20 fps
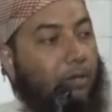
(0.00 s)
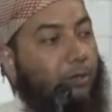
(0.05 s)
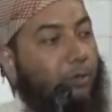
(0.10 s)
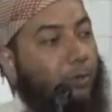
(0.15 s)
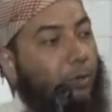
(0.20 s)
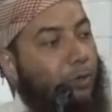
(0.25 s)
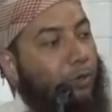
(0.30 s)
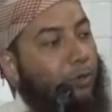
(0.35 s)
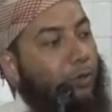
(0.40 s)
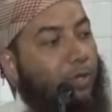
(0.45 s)

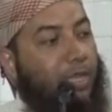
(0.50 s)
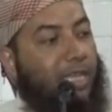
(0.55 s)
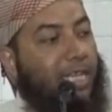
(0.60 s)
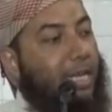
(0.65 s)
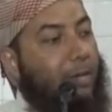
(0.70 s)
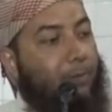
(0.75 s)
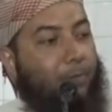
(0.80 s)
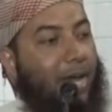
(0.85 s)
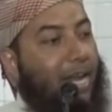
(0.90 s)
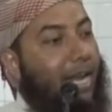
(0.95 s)
ছোট্ট
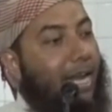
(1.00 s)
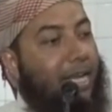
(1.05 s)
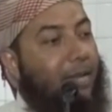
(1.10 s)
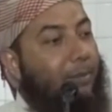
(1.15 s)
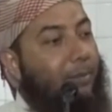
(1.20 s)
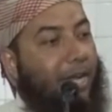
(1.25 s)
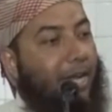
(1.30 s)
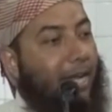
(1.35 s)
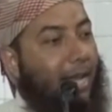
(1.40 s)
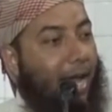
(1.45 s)
দিন বানায়
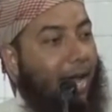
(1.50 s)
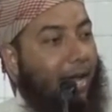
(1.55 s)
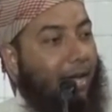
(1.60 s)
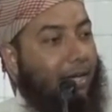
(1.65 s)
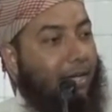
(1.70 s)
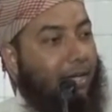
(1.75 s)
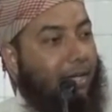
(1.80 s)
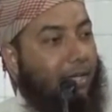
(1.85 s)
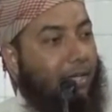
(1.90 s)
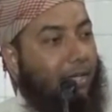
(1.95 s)
নেবেন না
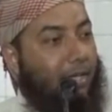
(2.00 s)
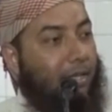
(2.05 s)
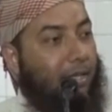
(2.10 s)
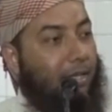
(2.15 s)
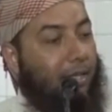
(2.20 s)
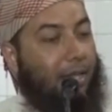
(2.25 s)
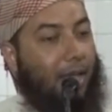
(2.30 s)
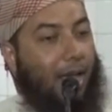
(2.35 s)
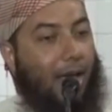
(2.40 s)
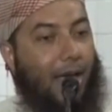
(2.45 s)

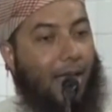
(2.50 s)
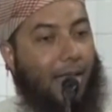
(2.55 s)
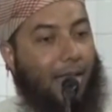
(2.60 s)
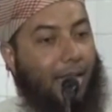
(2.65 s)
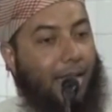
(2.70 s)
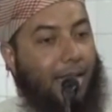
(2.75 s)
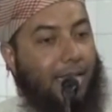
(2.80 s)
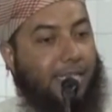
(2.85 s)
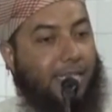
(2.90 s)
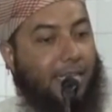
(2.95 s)

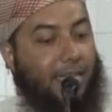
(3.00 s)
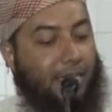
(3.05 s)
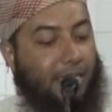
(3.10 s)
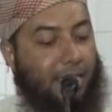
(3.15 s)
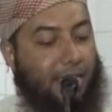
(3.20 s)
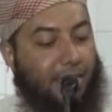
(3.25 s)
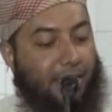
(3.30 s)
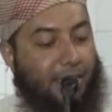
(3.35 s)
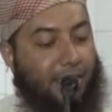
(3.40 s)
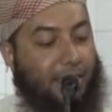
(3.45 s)
আল্লাহ যে
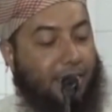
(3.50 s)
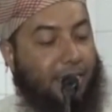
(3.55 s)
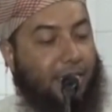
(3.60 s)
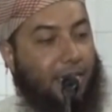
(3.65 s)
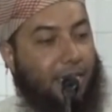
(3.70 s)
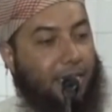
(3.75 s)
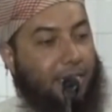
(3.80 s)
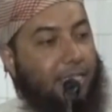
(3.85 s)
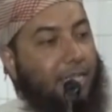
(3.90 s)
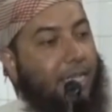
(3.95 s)
দিন
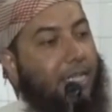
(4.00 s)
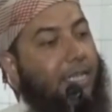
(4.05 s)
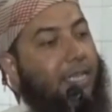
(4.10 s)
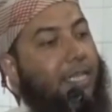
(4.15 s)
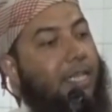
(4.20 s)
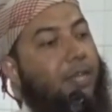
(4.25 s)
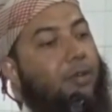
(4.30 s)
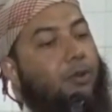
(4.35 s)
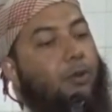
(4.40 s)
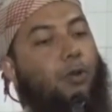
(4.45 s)
দিচ্ছেন সেই
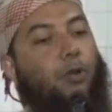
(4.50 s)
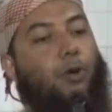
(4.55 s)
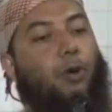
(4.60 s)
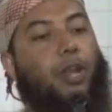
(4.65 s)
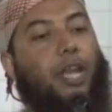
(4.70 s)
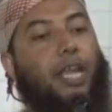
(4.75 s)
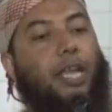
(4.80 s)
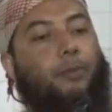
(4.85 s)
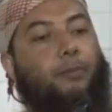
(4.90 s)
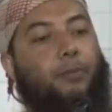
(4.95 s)
দিন হলো
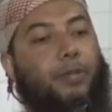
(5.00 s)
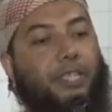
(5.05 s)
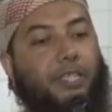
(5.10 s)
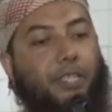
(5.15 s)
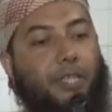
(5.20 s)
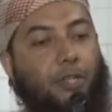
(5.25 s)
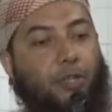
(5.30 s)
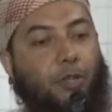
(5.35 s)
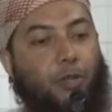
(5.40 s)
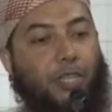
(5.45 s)
অনেক
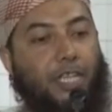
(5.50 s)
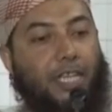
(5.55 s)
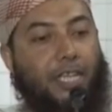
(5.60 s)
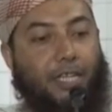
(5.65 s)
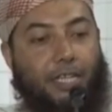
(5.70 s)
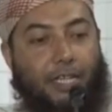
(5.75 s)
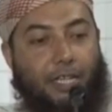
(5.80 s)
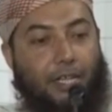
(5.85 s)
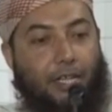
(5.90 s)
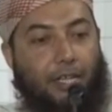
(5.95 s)
বিস্তৃত
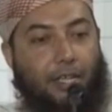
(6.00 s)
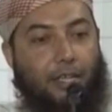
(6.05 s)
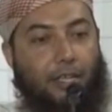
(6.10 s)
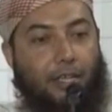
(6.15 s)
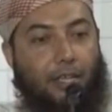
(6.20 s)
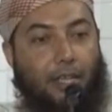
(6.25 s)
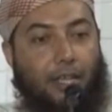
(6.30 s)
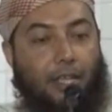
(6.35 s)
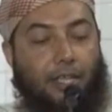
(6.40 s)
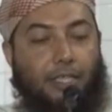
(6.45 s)
দিন
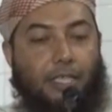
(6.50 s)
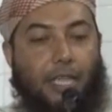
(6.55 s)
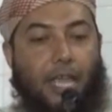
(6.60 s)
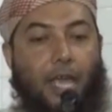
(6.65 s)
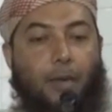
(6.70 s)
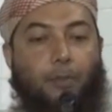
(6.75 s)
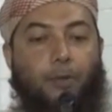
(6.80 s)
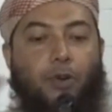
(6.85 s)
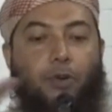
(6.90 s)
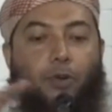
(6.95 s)

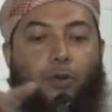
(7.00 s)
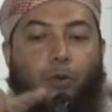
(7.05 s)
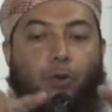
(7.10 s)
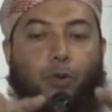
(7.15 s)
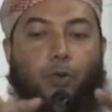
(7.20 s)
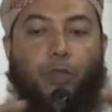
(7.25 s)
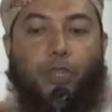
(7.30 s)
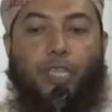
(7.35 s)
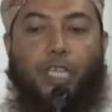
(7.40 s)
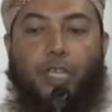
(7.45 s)
এমন
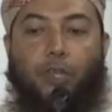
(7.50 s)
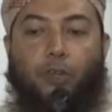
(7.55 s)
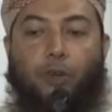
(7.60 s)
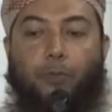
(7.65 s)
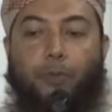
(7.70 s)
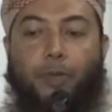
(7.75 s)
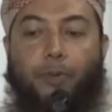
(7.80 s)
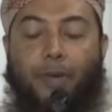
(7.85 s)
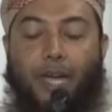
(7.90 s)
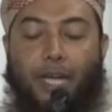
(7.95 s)
কোনো দিক ও
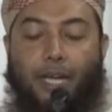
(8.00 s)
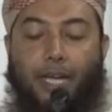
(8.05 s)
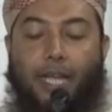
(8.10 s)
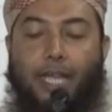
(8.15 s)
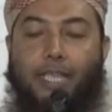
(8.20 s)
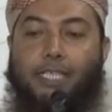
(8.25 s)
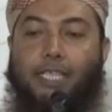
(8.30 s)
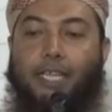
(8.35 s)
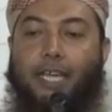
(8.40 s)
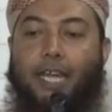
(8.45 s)
বিভাগ
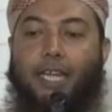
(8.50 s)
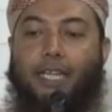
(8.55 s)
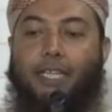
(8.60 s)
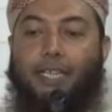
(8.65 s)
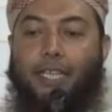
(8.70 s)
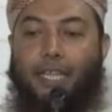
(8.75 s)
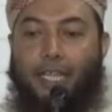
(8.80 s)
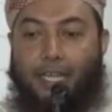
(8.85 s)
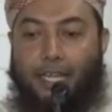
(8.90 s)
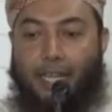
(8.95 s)
নাই যেখানে
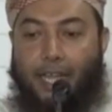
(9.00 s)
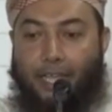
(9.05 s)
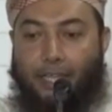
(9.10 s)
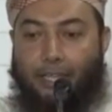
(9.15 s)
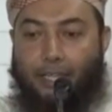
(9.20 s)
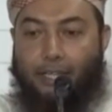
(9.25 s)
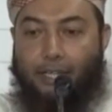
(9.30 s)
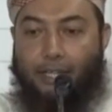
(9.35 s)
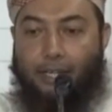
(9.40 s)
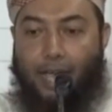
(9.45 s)
দিন নেই
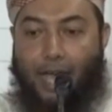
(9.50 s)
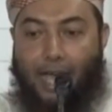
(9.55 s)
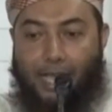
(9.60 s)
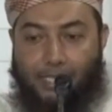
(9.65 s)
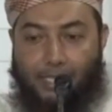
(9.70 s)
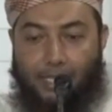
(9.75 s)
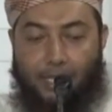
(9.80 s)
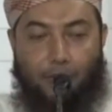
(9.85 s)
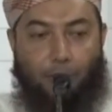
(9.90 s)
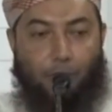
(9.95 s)

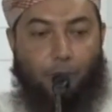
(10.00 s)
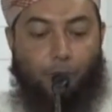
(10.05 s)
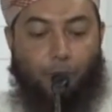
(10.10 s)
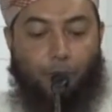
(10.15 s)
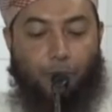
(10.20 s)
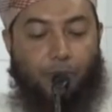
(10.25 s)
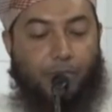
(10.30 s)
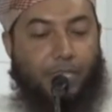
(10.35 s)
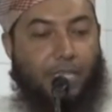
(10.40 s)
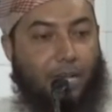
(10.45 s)
আছে এরকম
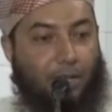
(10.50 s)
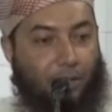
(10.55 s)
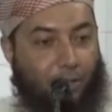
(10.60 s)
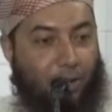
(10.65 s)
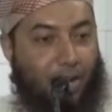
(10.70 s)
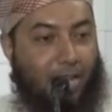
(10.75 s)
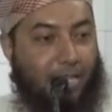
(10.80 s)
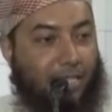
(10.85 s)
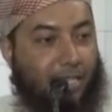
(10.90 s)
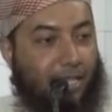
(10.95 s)
কোনো
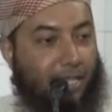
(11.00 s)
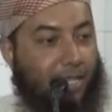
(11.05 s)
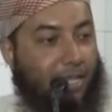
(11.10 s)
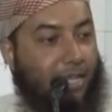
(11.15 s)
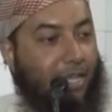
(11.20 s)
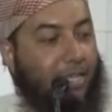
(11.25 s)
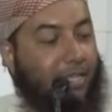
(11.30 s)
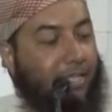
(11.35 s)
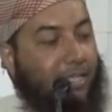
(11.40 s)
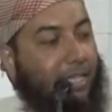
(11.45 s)
সেক্টর আছে
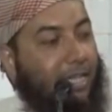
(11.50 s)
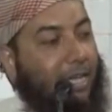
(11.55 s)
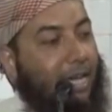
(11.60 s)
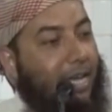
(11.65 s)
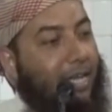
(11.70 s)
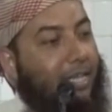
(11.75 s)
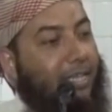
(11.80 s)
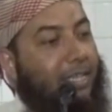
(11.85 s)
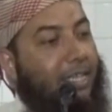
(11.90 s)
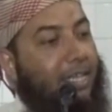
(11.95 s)

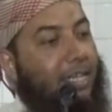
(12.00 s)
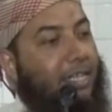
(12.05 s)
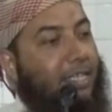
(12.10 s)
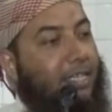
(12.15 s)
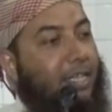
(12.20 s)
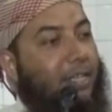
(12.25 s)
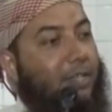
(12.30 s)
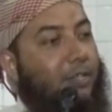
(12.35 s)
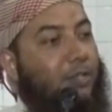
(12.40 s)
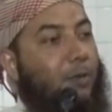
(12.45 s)
যেখানে দিনের
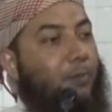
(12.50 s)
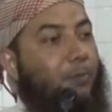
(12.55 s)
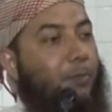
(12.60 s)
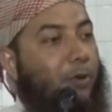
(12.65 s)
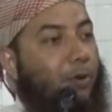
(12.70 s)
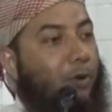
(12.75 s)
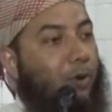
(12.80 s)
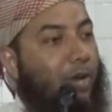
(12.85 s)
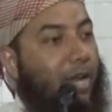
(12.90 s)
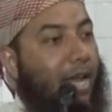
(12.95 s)
সাথে
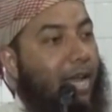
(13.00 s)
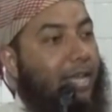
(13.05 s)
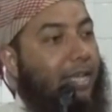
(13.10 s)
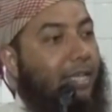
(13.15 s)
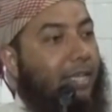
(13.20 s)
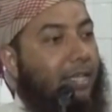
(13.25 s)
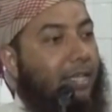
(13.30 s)
সম্পর্ক নাই